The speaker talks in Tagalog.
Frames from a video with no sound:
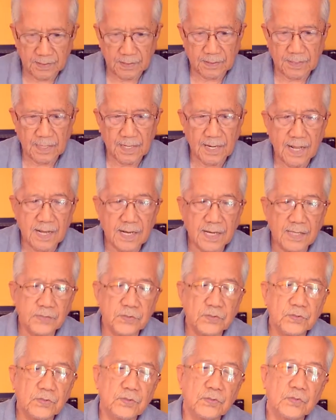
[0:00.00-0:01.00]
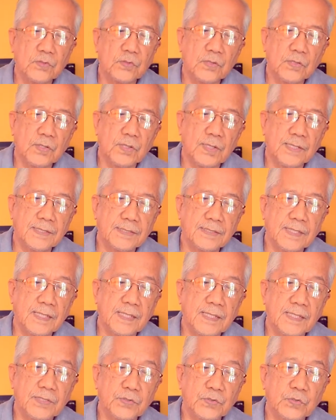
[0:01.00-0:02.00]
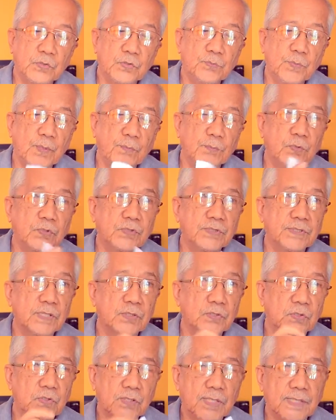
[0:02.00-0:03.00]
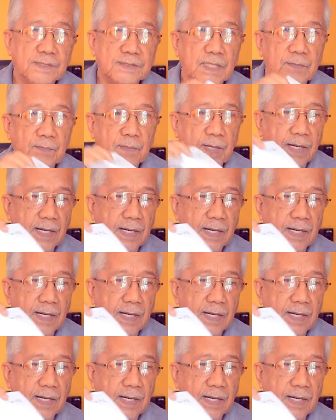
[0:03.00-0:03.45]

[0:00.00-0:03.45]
Kailangan ho ay dala ito papunta doon kasamang